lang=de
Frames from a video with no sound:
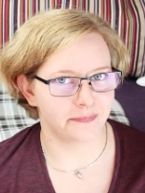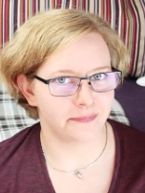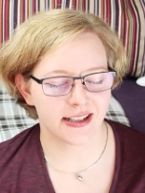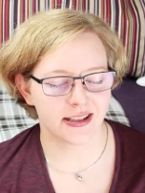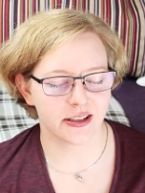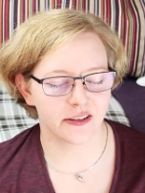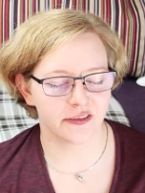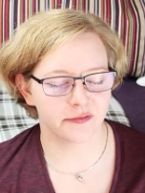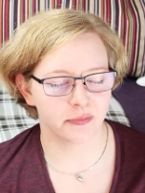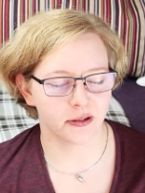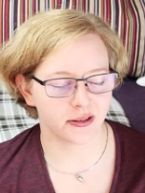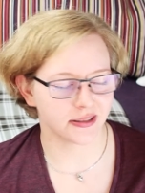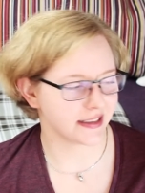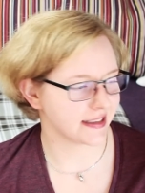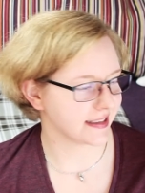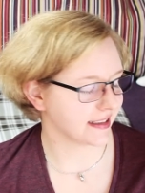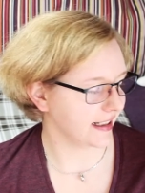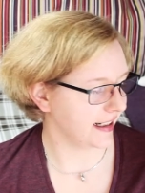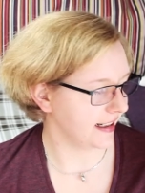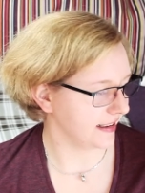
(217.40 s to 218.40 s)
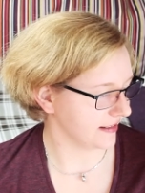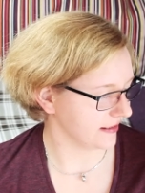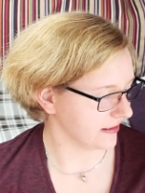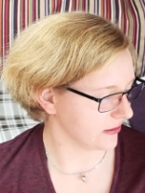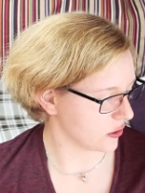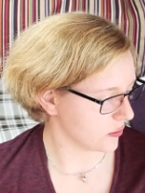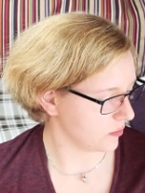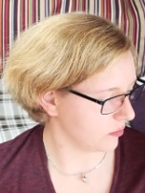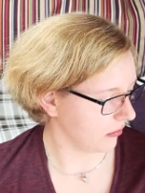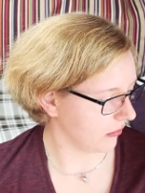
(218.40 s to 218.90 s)
Meine Softbox ist
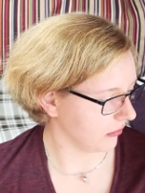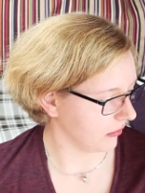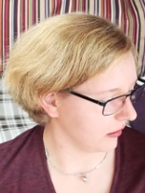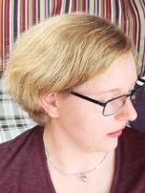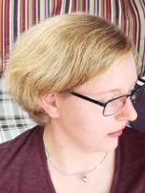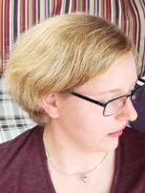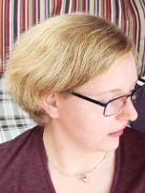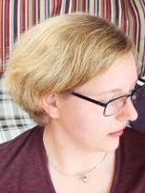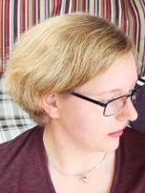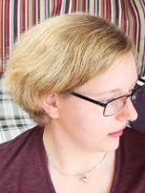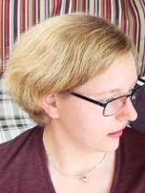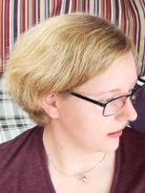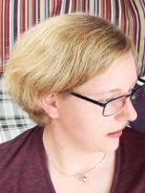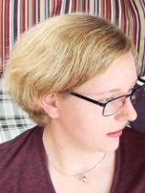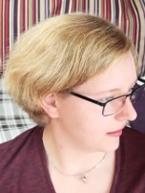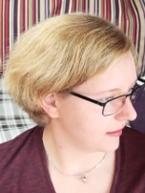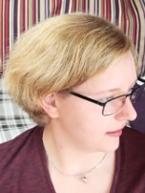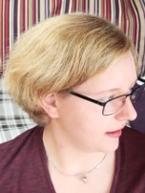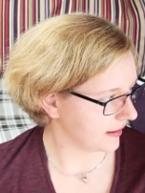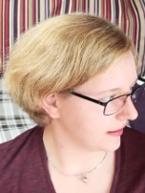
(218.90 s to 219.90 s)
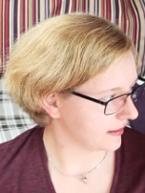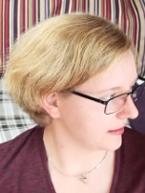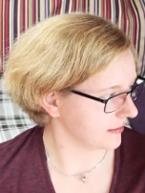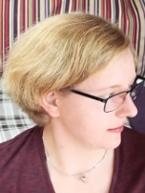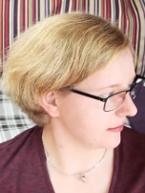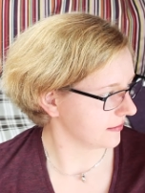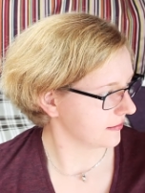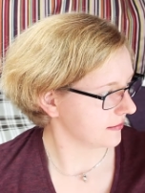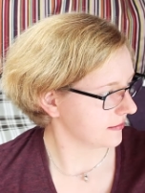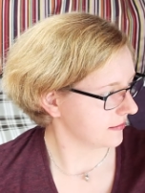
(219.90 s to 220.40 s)
gerade gesprungen.
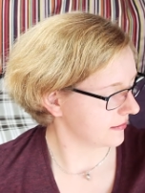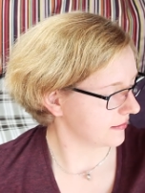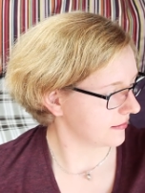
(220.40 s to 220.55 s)
Danke.